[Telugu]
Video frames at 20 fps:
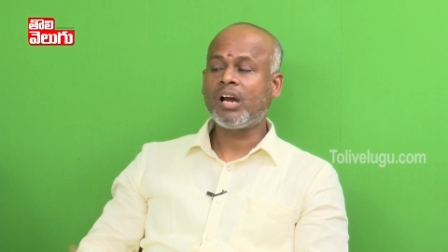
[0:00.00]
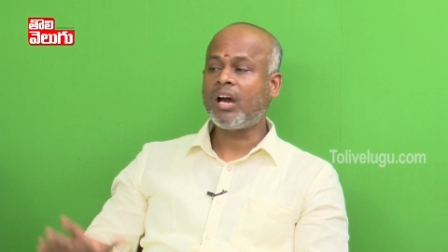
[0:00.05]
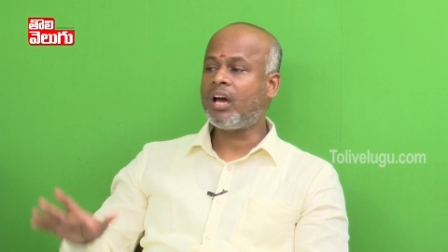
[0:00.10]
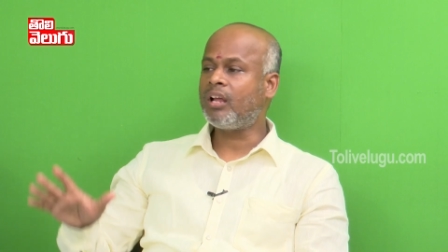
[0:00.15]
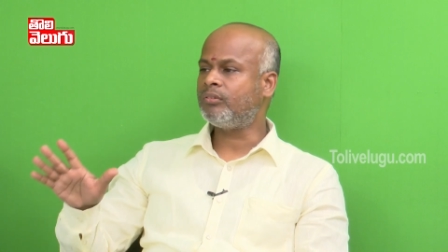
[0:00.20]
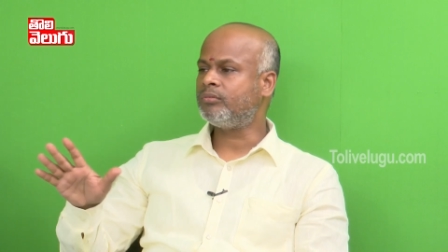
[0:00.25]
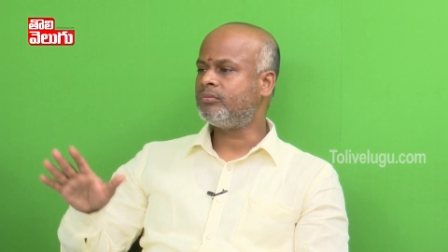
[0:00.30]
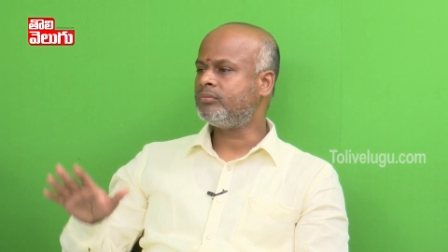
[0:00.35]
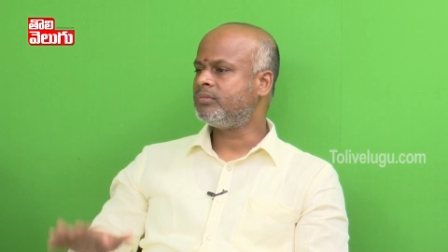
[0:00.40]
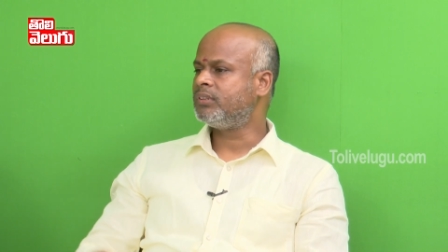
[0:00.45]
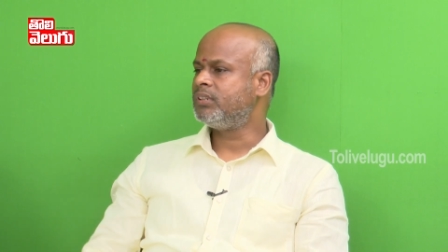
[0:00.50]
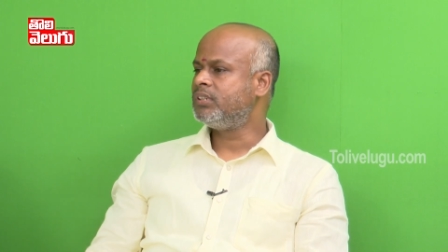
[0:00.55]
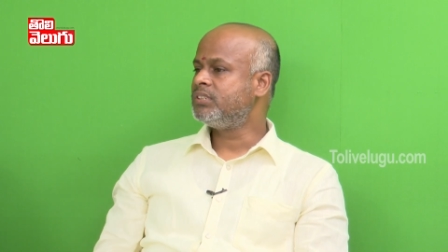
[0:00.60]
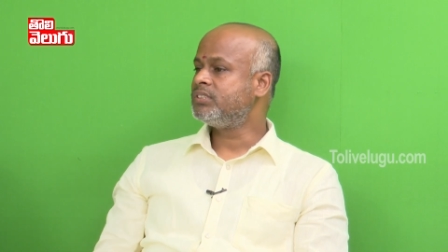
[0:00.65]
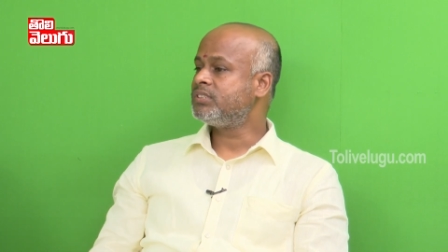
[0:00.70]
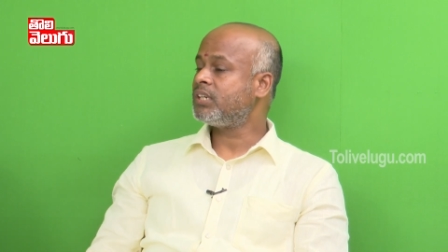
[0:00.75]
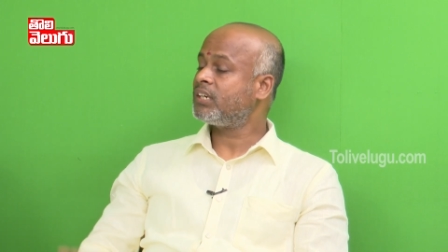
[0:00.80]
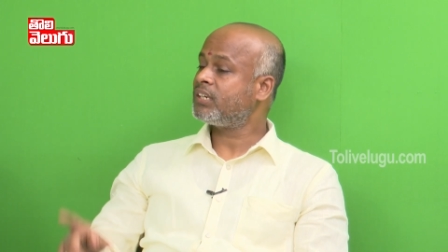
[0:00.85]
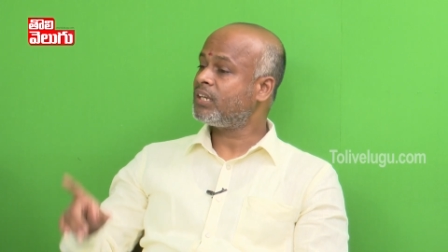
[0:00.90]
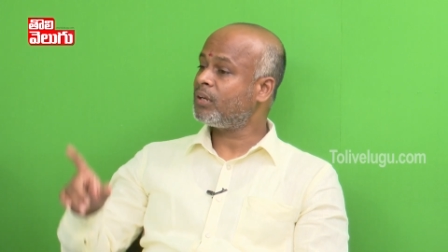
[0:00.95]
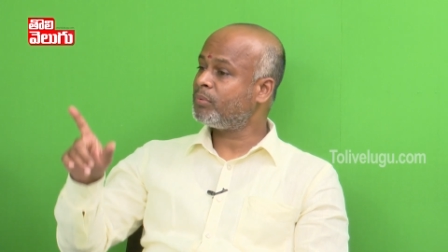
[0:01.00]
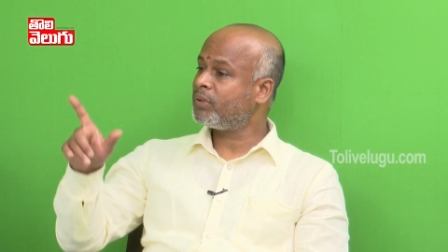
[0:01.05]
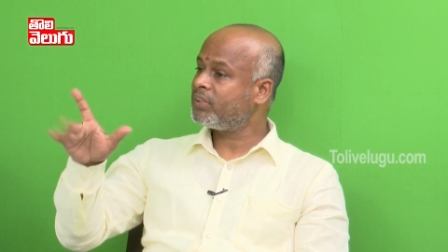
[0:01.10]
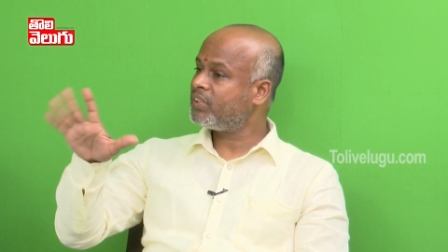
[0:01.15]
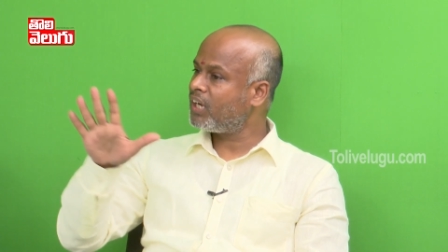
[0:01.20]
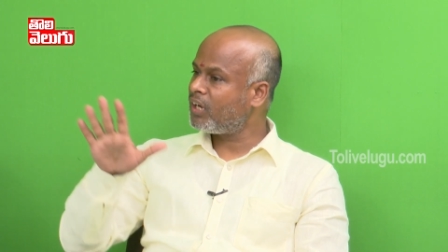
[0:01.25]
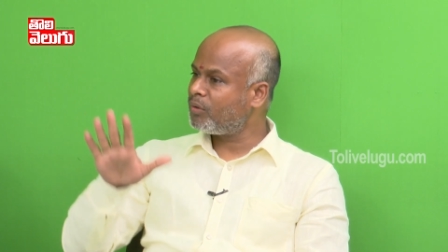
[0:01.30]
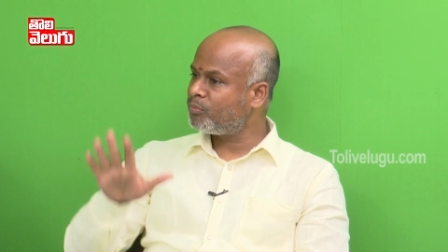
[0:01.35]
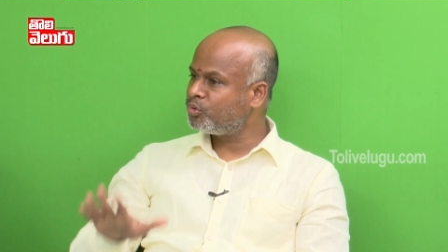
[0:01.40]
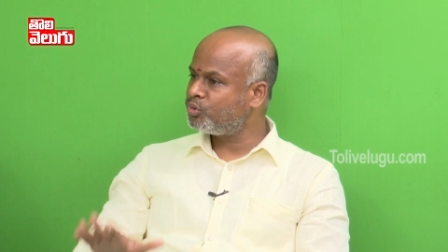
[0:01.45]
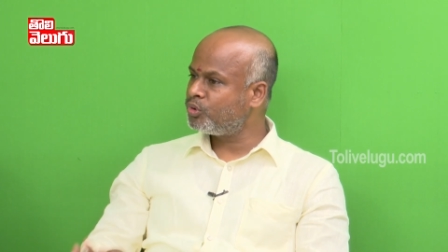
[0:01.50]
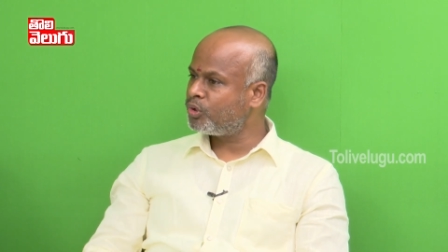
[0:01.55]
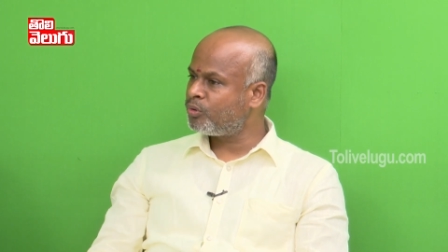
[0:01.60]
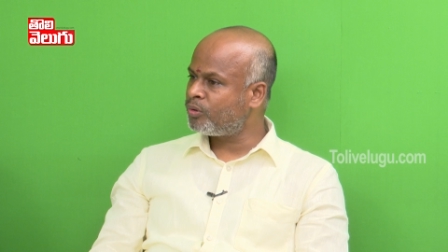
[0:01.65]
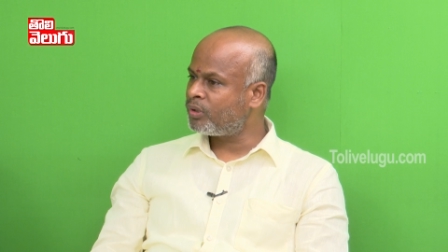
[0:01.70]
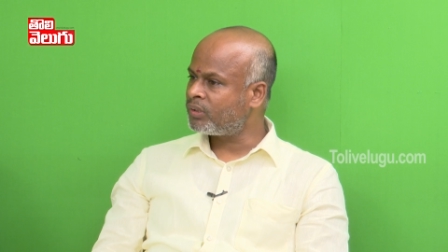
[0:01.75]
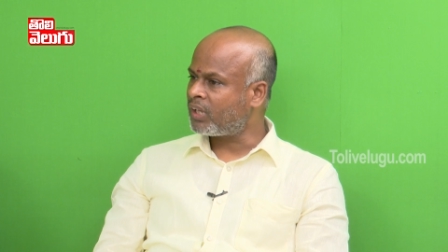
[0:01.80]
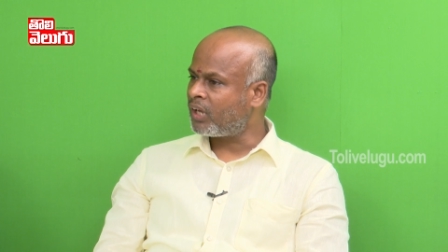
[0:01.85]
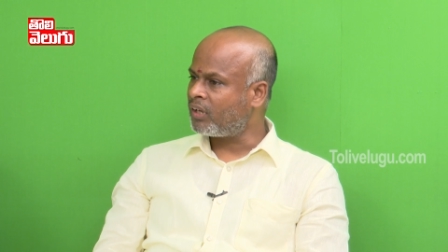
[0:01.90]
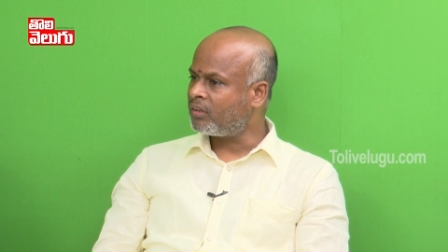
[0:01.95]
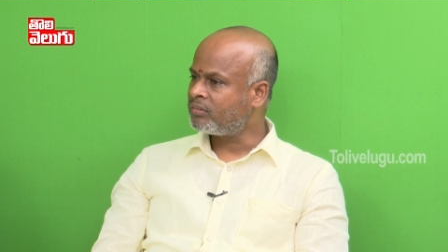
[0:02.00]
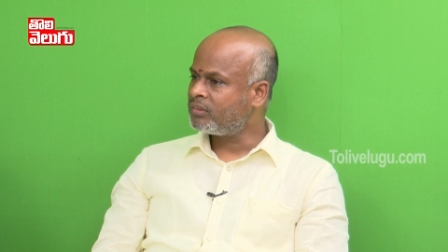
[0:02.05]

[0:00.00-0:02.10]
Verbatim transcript: కాను చట్టబద్ధంగా ముందుకు కొట్ట